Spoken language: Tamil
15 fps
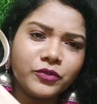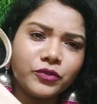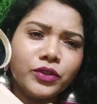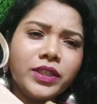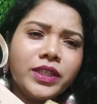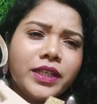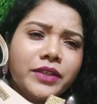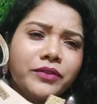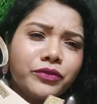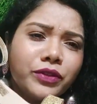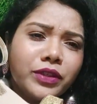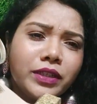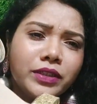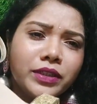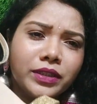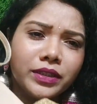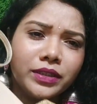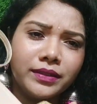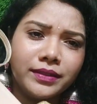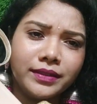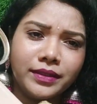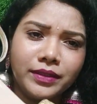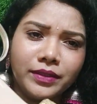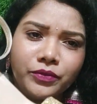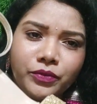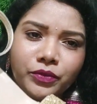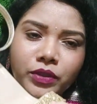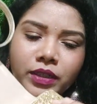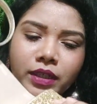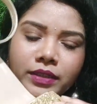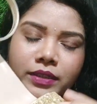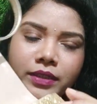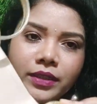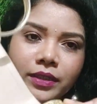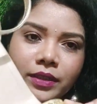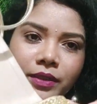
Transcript: ஃபுல் அண்ட் ஃபுல் அந்த ஃபுல்லாக அந்த